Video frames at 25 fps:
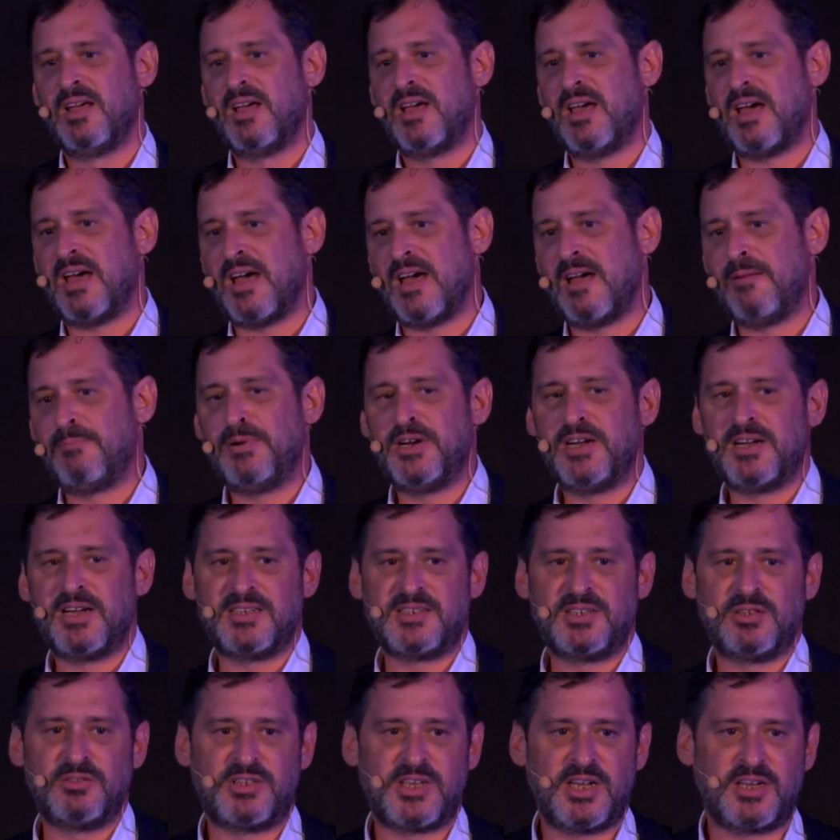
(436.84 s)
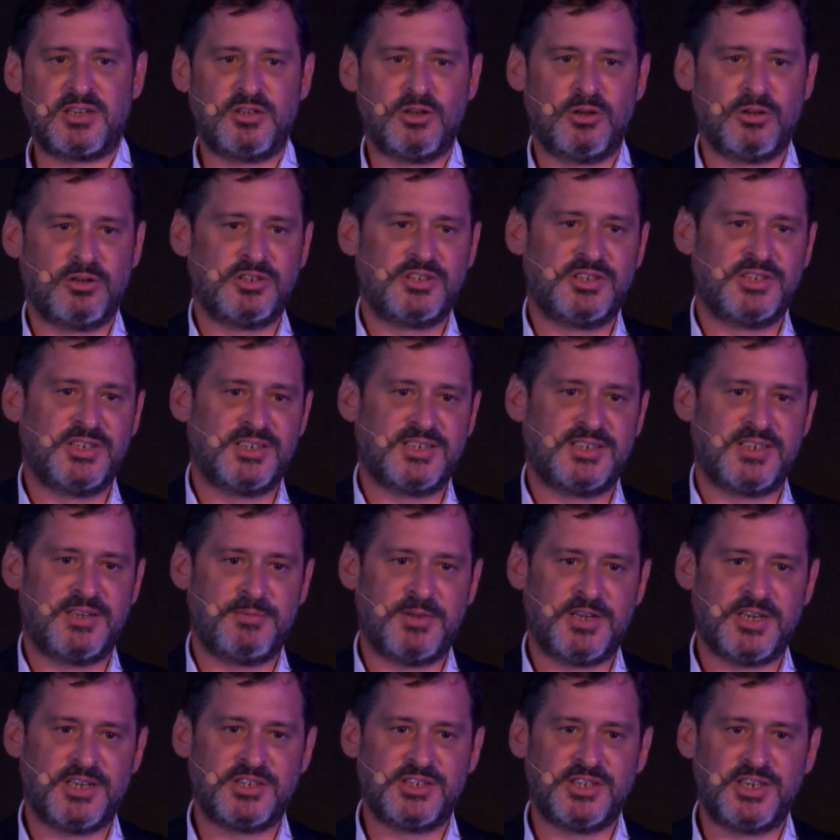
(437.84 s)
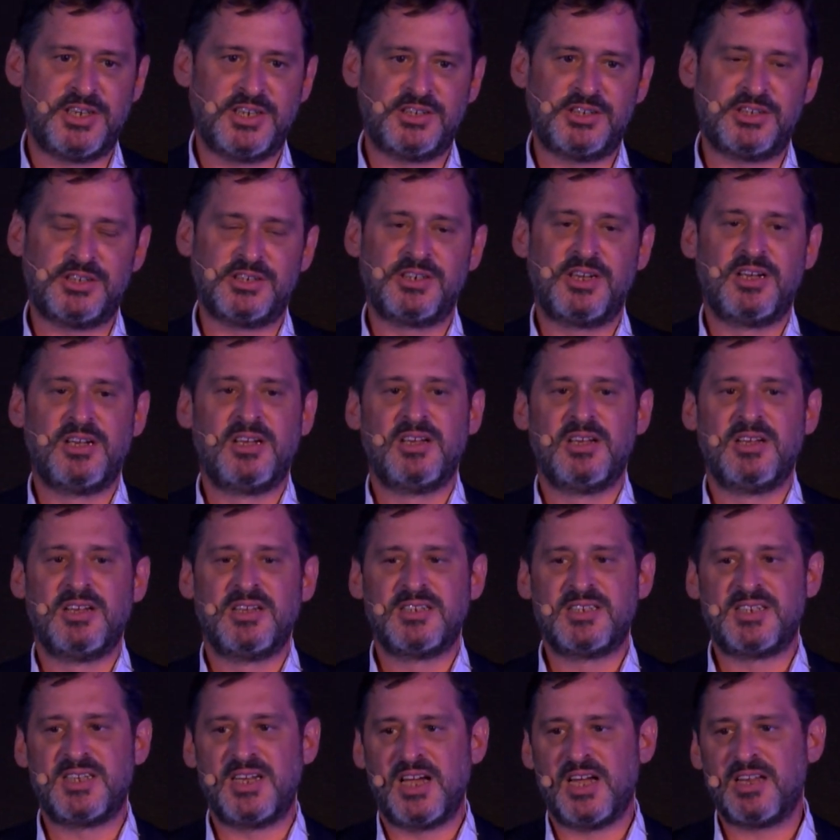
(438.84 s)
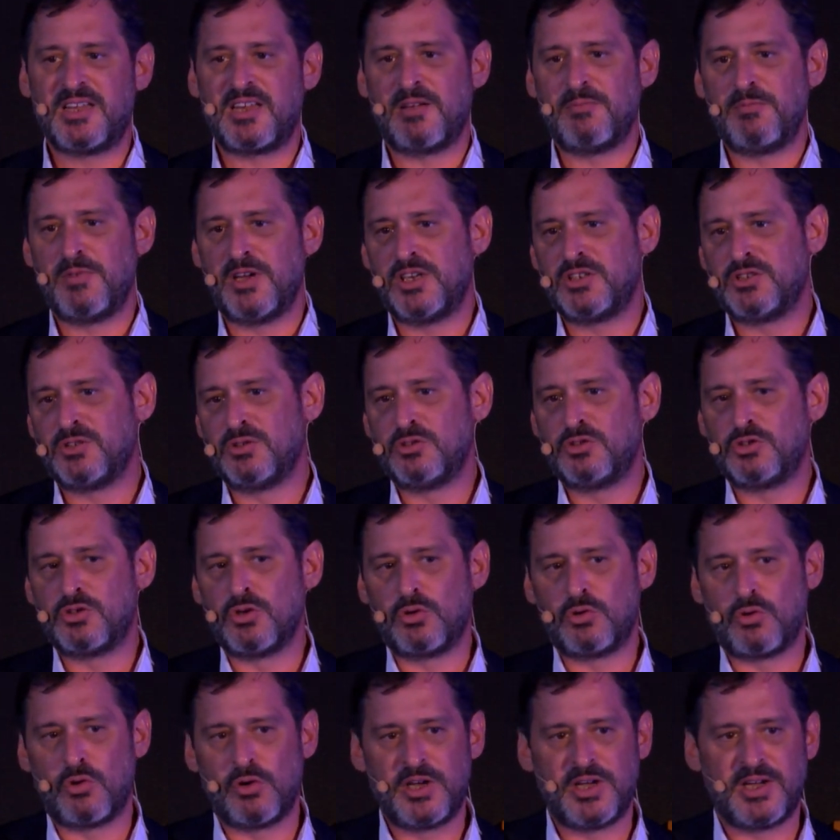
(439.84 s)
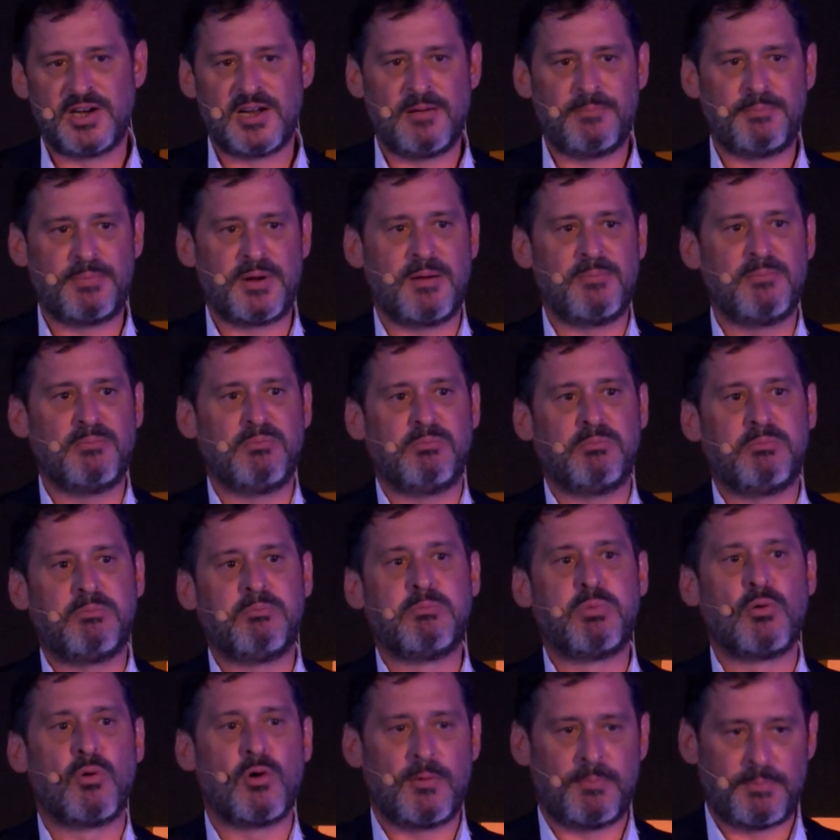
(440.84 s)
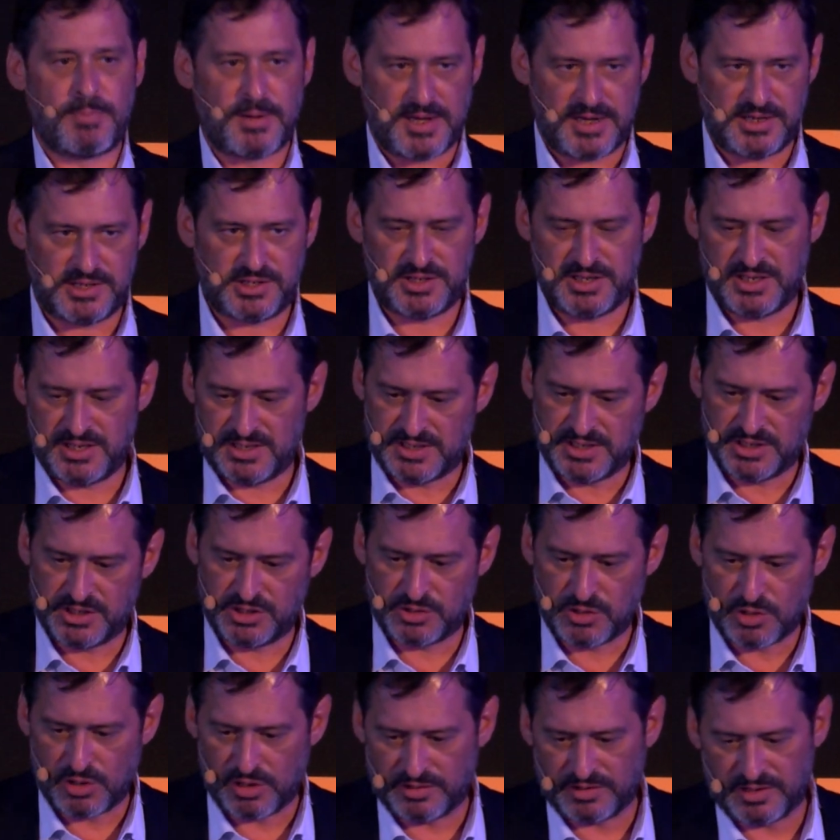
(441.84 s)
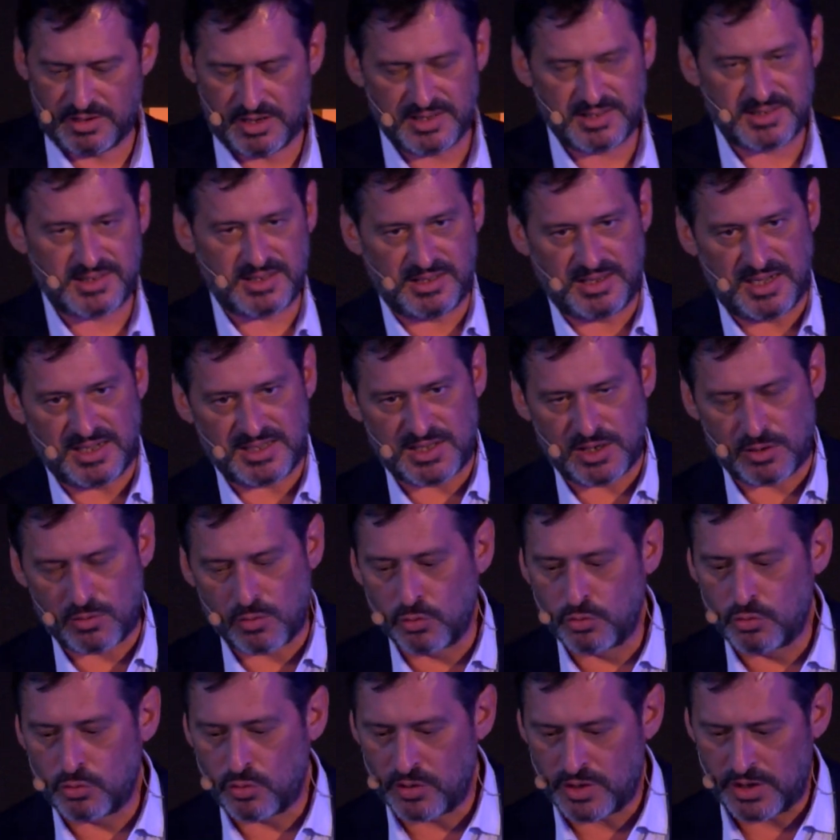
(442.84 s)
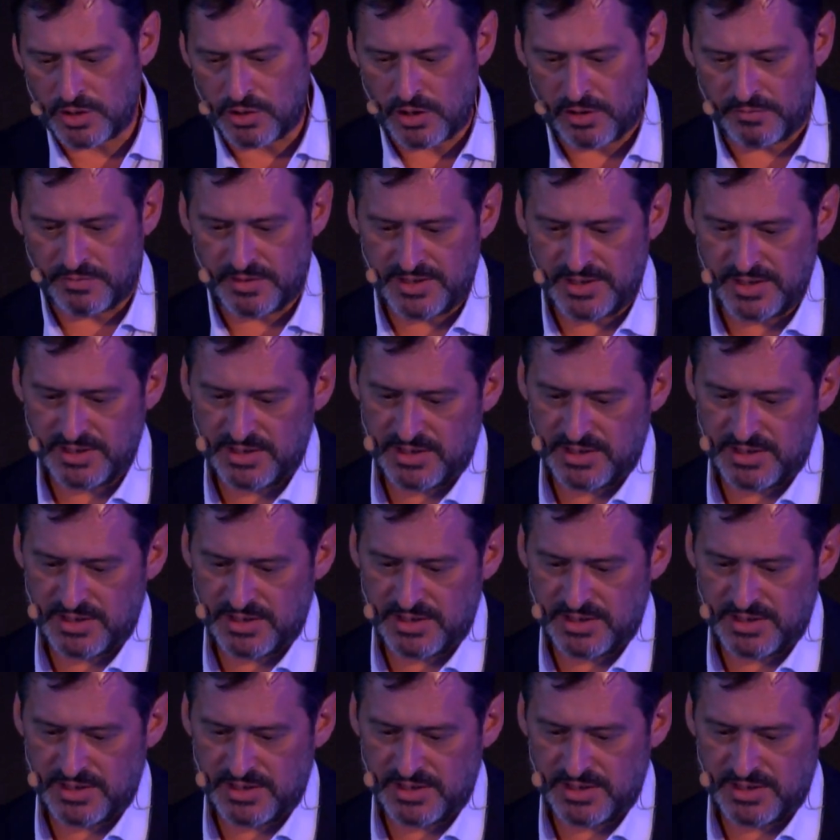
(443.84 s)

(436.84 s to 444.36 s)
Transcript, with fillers: a aplicação de tecnologias emergentes certamente nos socorrerá para boa parte dessas no... dessa cultura nova ser